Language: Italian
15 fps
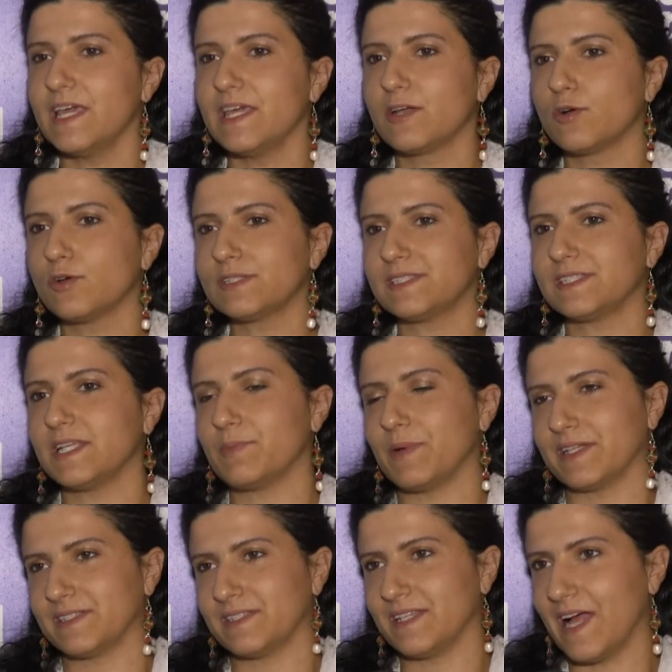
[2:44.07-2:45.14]
I corsi
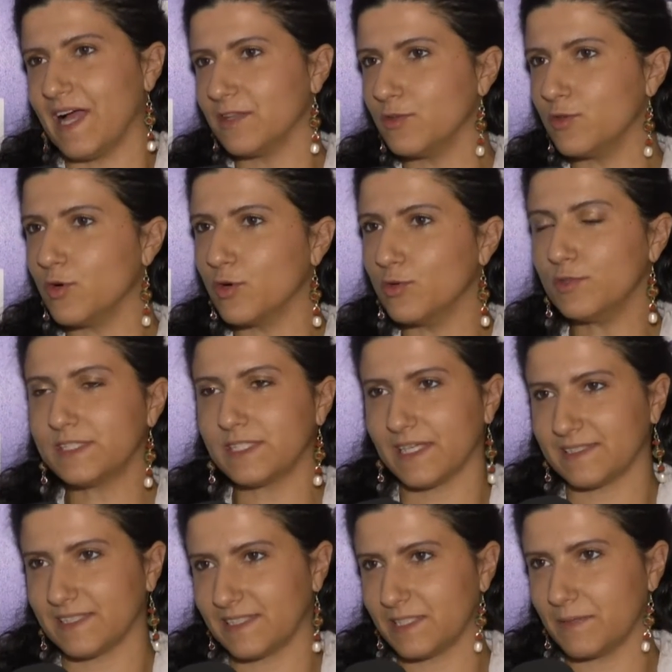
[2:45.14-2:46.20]
ripartiranno
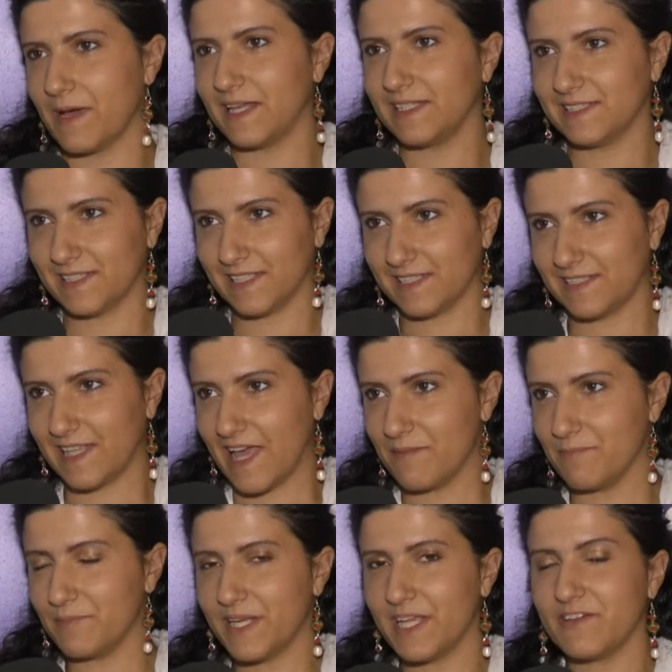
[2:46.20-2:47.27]
l'ultima settimana di
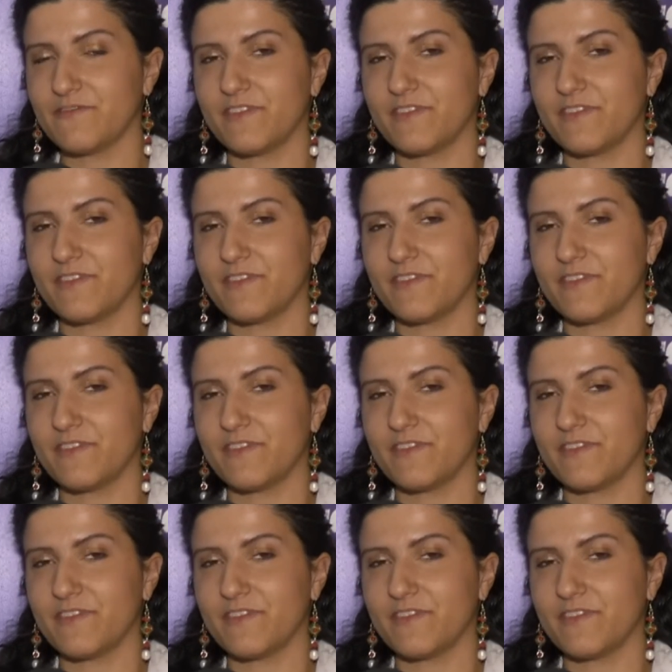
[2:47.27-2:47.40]
settembre,